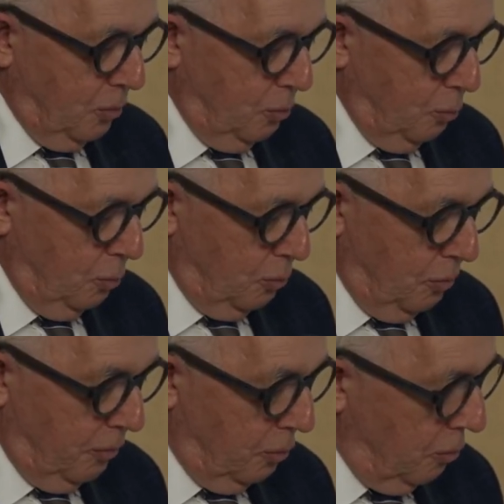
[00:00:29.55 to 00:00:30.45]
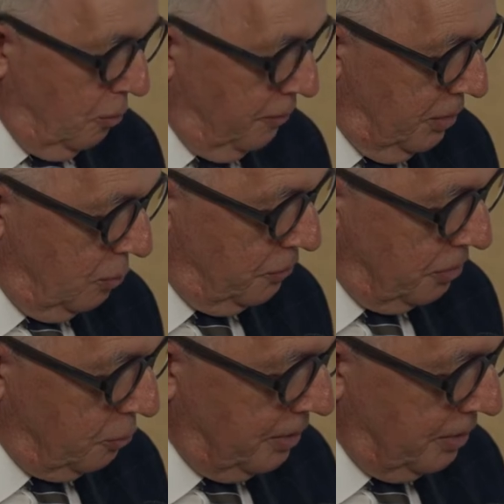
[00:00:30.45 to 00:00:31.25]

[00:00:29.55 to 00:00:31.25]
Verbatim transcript: que nous devons relever dans le secteur